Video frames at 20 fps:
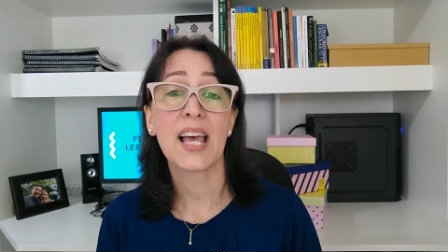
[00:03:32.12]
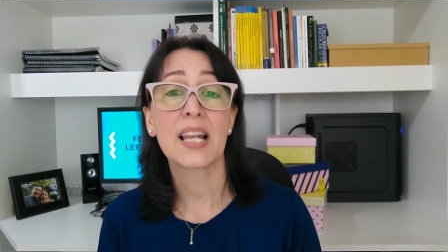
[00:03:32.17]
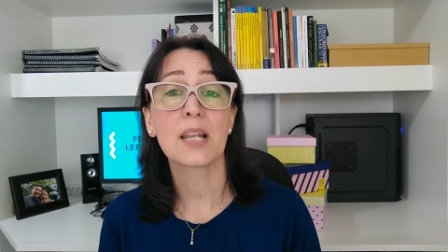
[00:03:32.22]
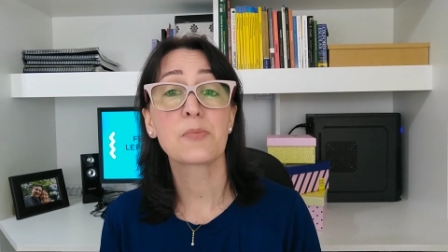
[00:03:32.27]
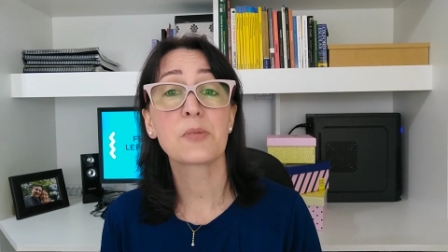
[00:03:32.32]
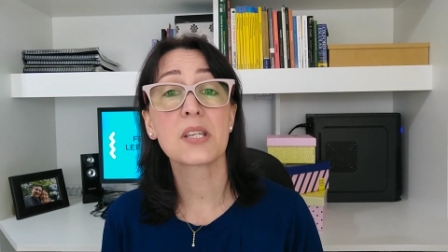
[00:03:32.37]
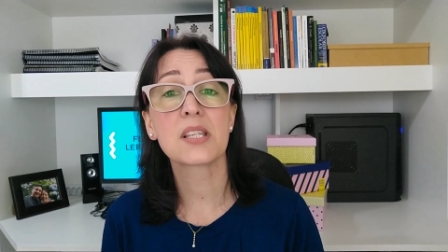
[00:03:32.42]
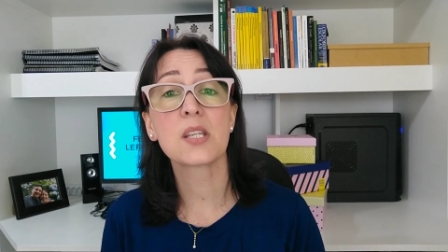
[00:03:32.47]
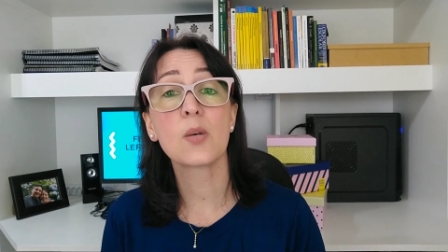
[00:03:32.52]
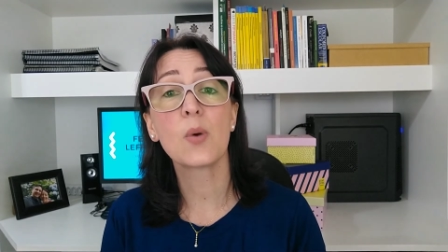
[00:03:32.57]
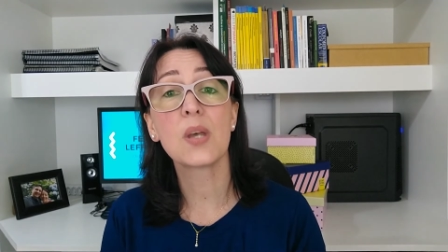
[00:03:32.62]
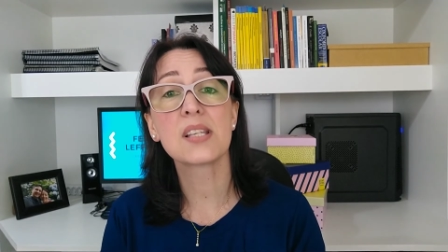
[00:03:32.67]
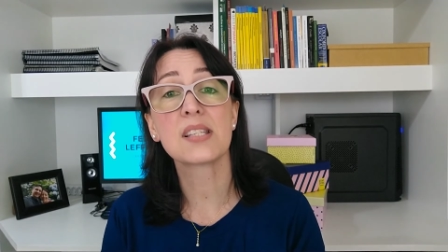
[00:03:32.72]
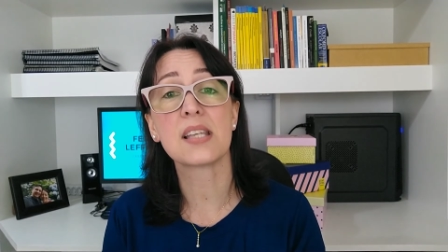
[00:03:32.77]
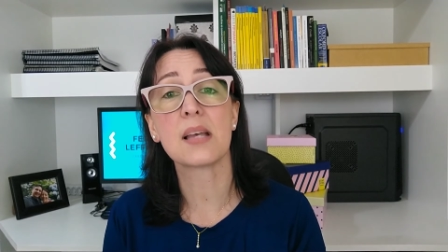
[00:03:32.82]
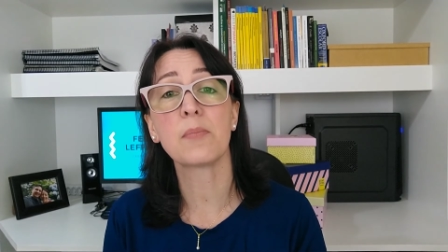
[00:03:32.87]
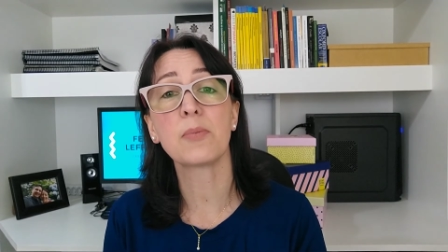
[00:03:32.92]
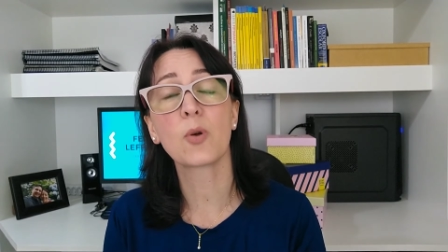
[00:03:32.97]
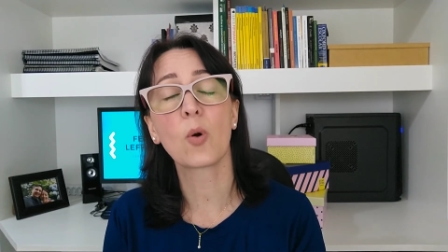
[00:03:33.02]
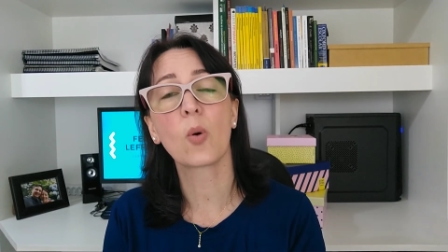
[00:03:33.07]
Ela precisa ser o um
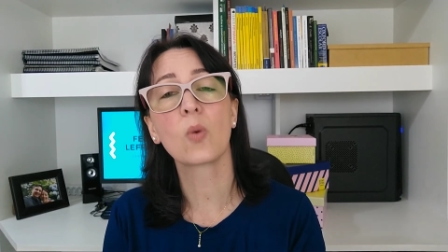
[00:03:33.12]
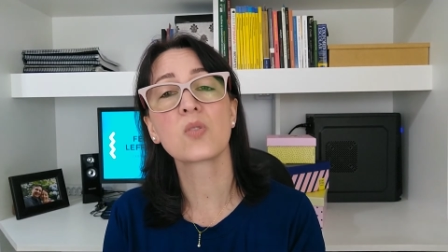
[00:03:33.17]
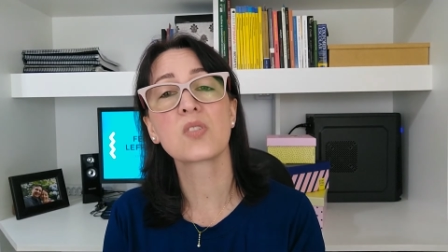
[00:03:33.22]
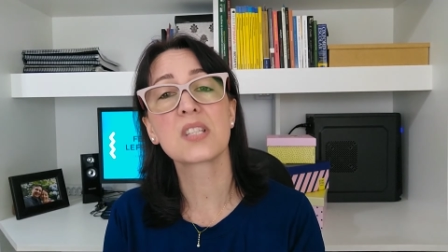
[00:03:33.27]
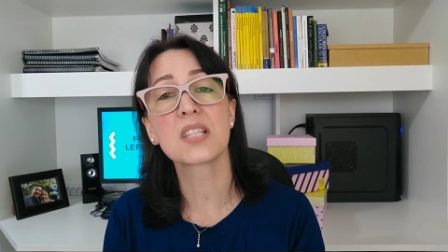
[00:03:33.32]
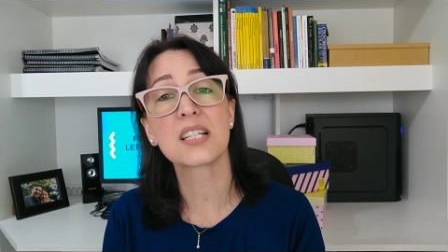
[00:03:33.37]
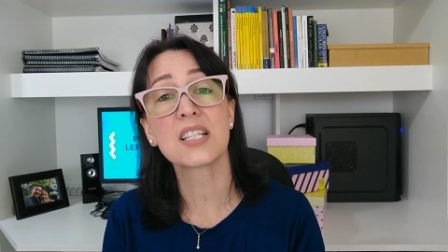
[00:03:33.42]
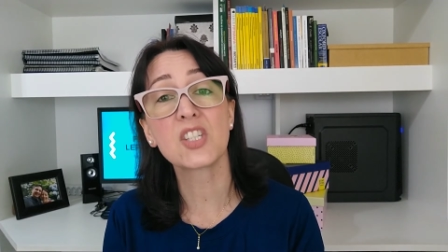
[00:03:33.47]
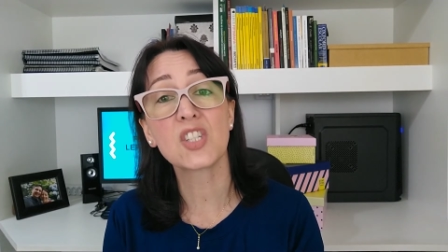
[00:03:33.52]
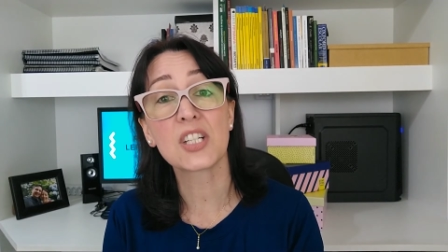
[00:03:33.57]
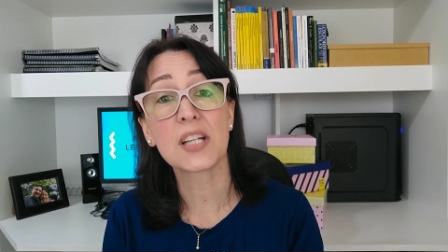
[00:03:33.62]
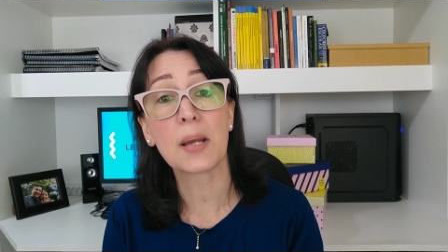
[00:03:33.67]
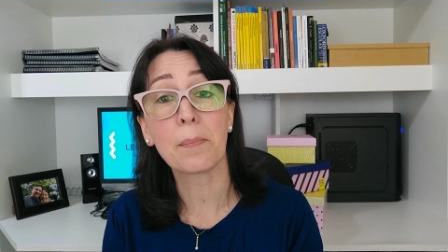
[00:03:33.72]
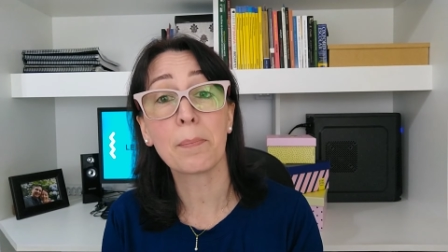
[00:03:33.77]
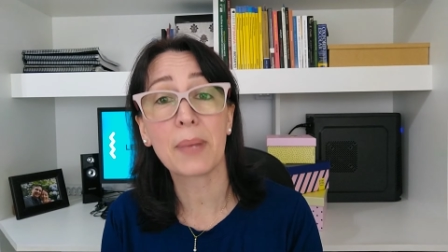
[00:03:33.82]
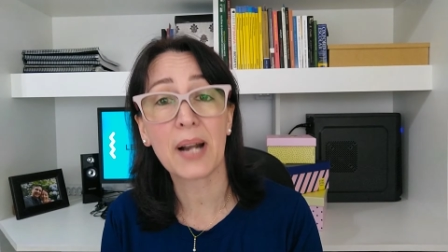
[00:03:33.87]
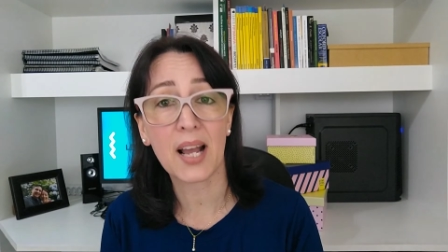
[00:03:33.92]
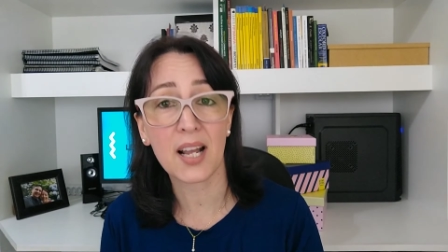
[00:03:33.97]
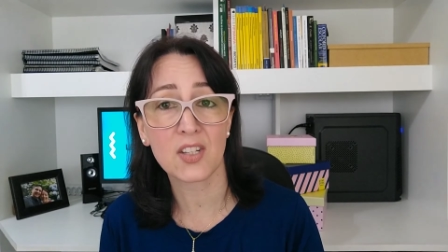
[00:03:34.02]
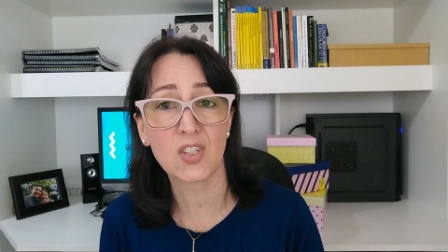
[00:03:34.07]
exemplo constante na
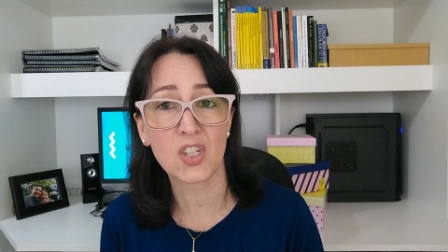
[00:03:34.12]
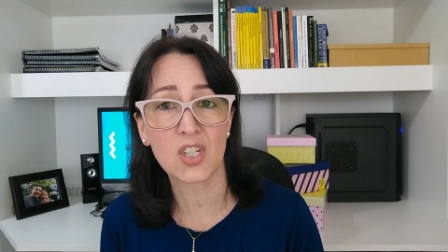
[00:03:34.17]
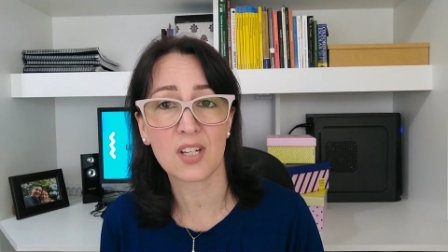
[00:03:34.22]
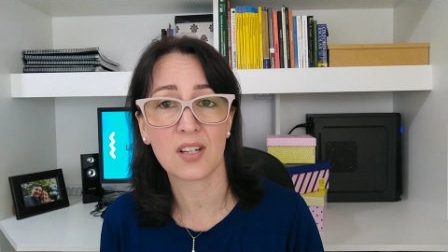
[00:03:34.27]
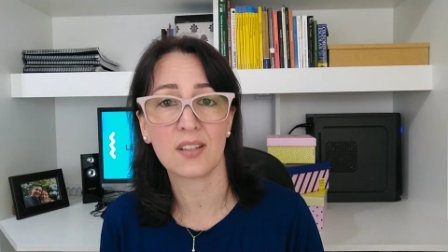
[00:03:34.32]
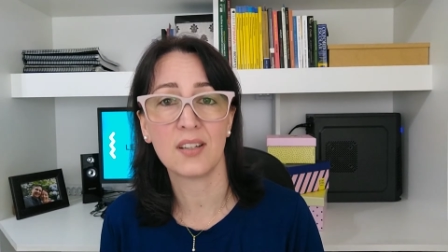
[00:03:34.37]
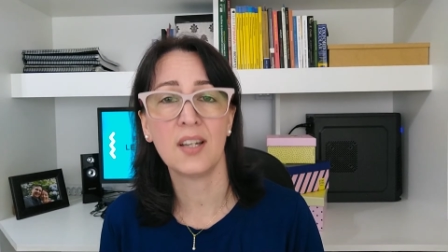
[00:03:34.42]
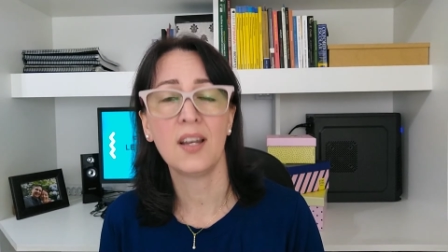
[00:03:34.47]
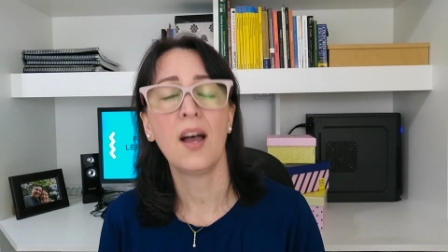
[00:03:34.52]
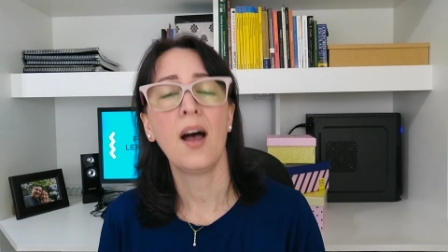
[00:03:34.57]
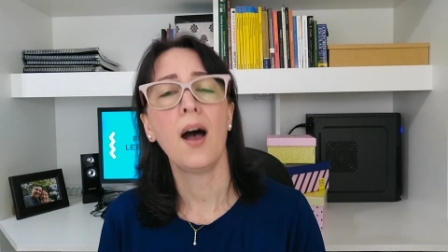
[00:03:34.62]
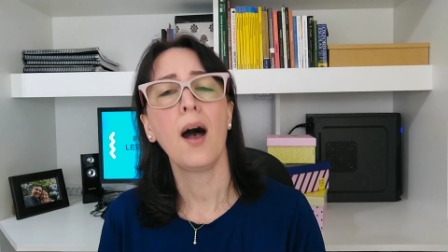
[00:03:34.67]
prática,